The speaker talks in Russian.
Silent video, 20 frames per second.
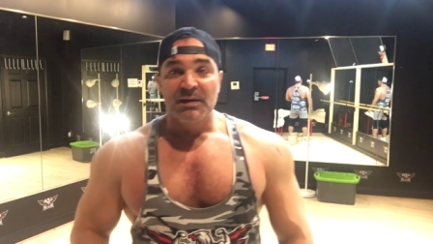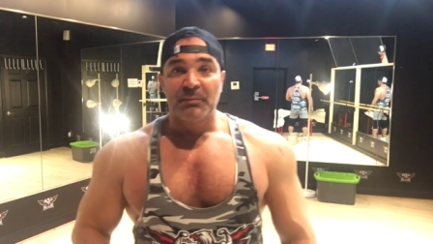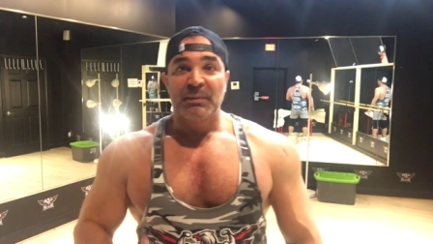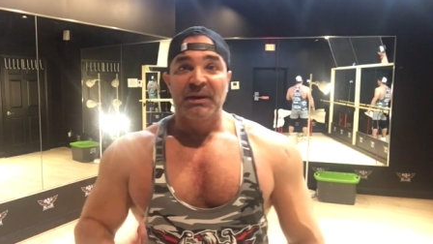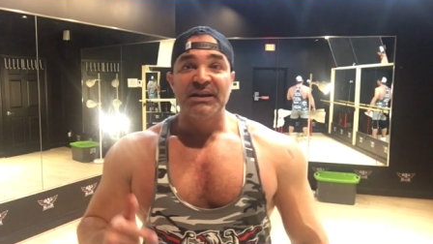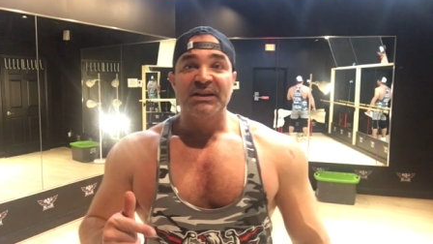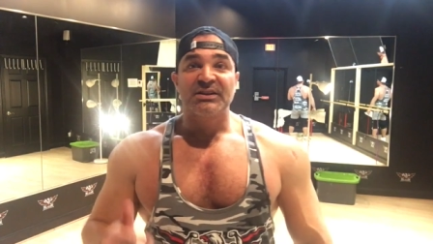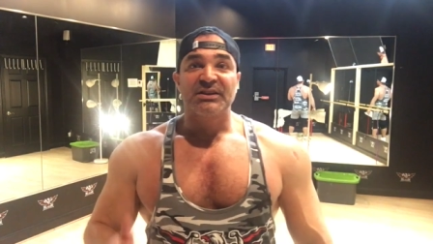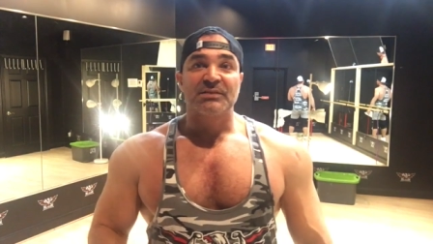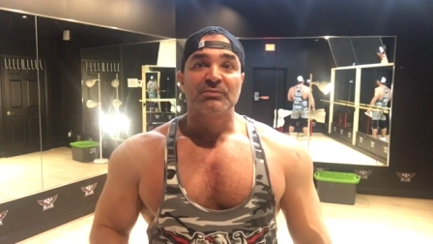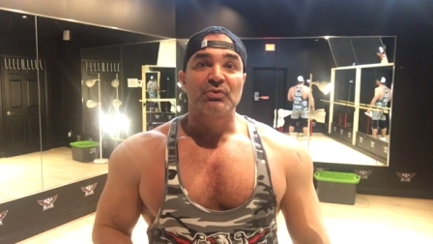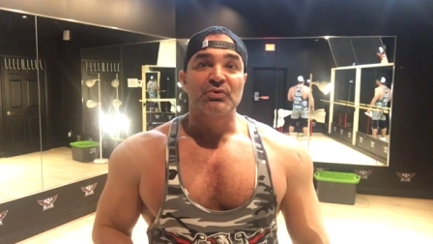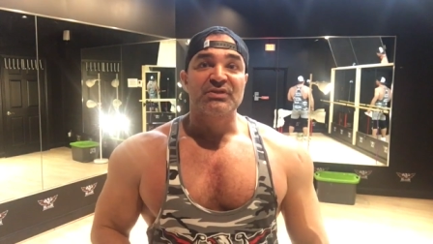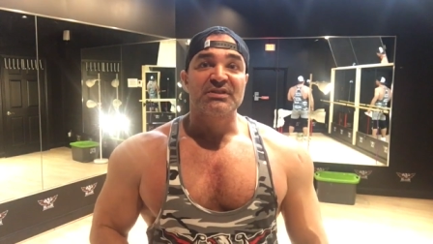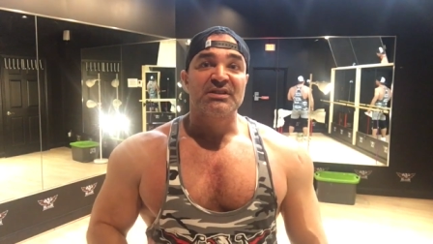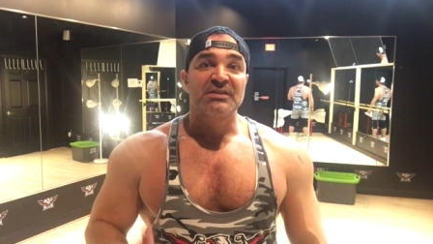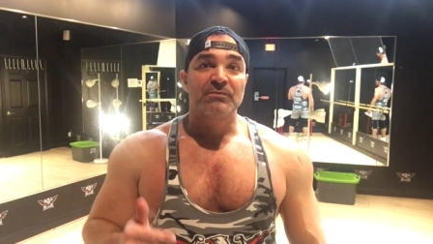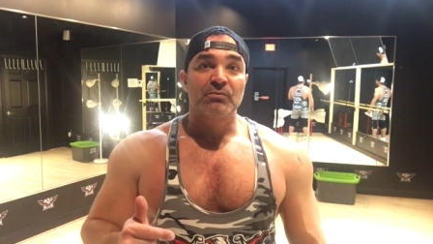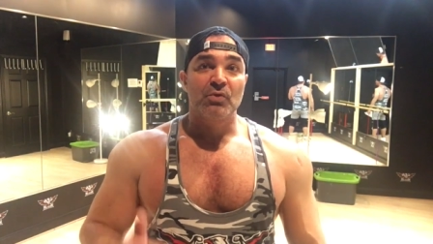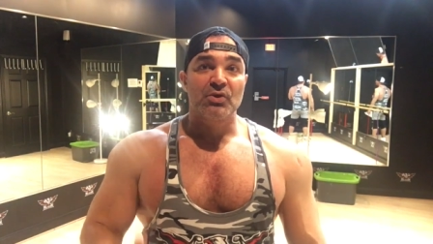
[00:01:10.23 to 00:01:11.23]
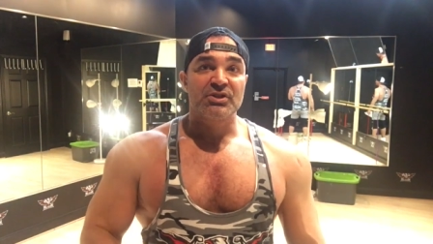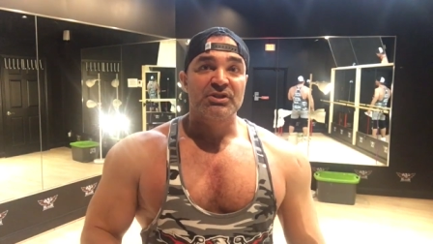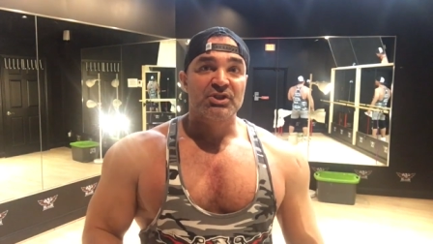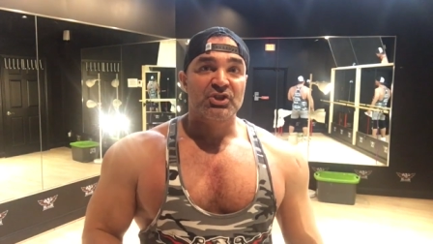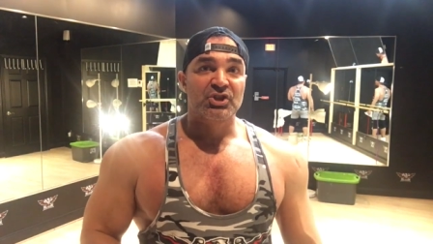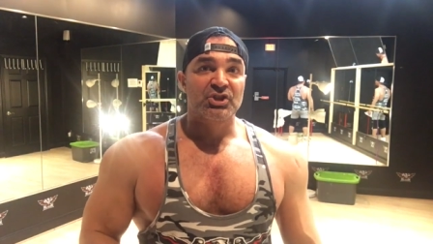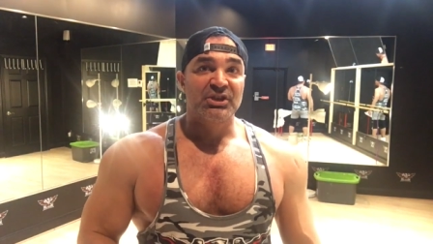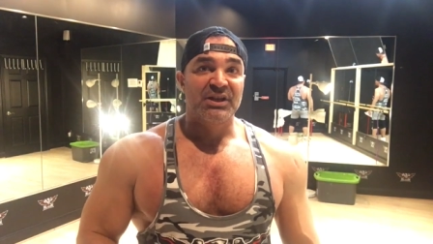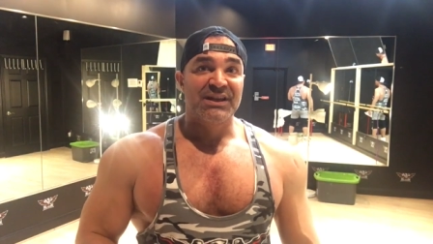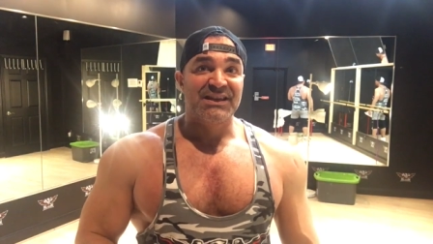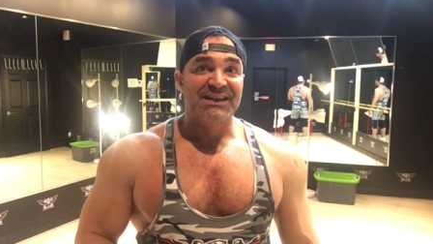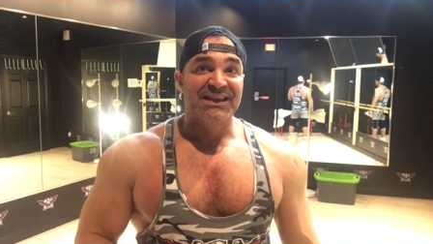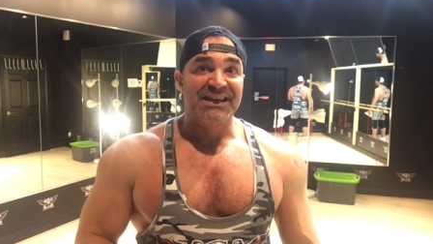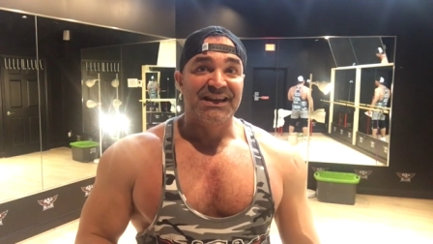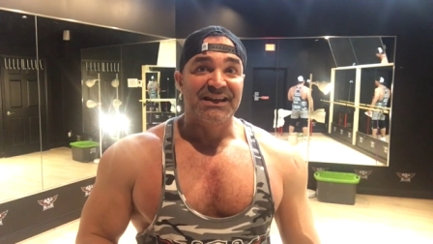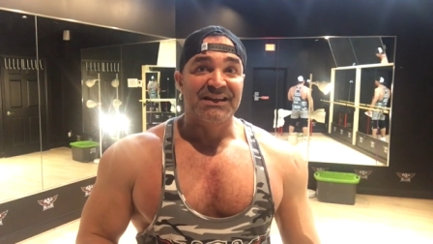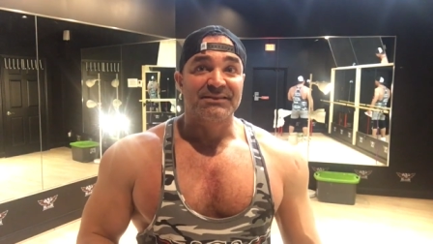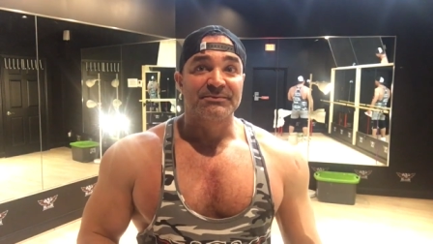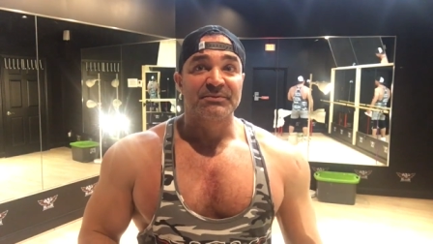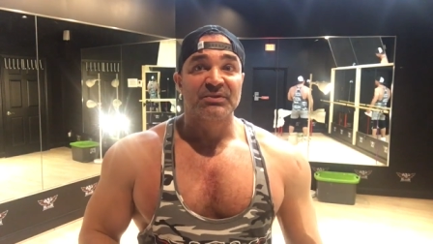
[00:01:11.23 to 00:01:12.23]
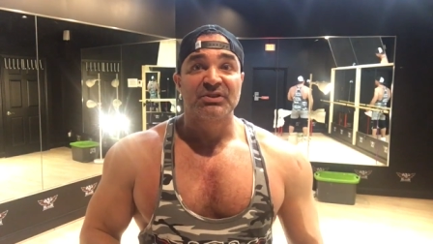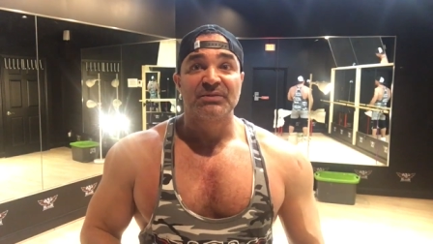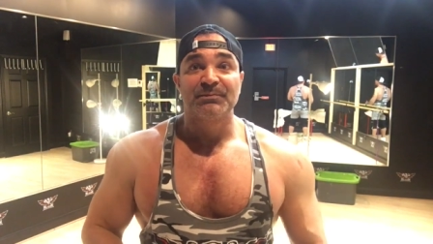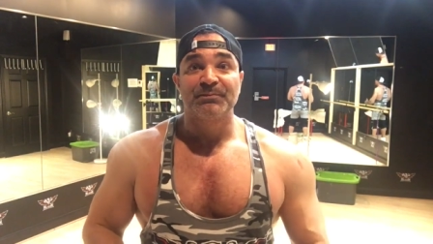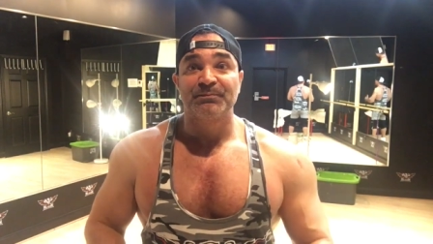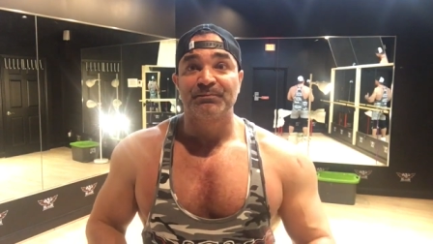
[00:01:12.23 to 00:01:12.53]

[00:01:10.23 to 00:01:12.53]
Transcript: Поэтому сегодняшняя